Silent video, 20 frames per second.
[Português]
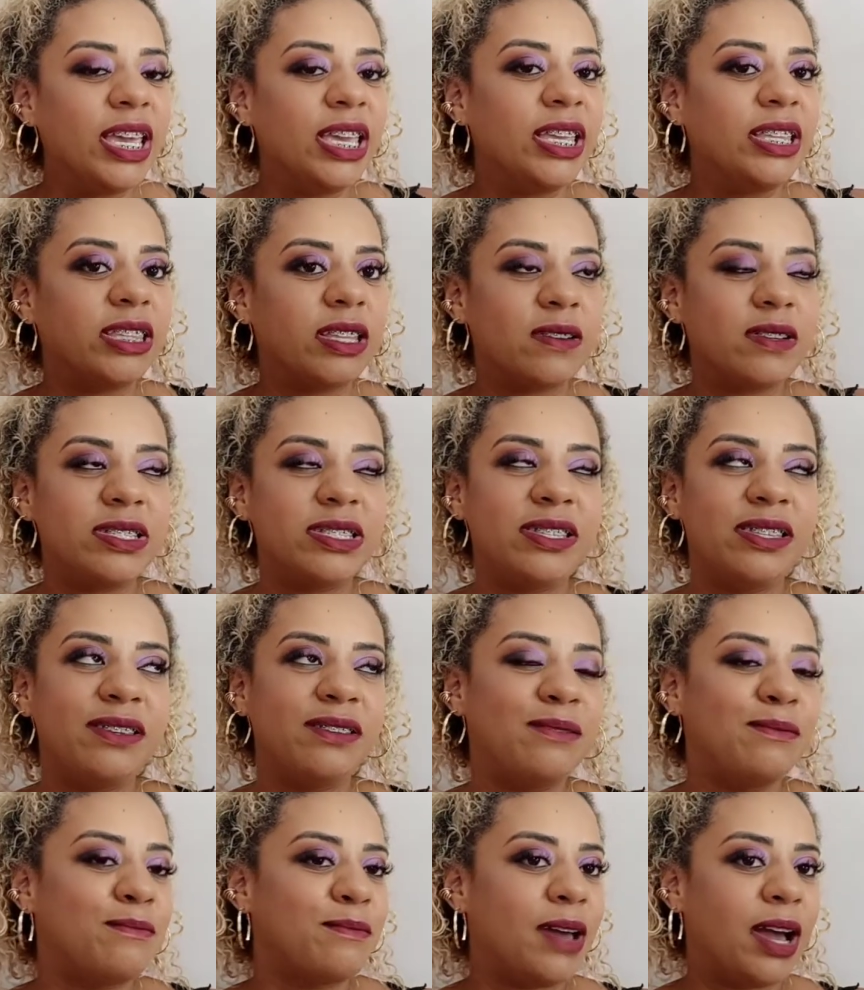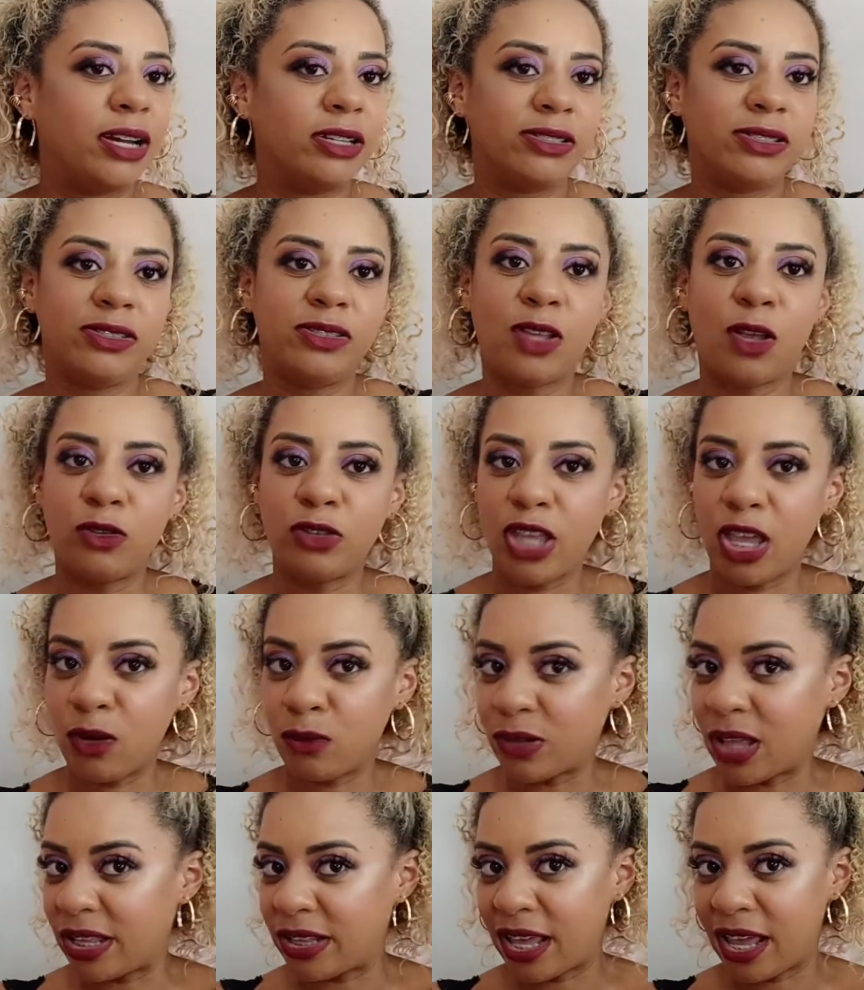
Então, assim, não tenho nada a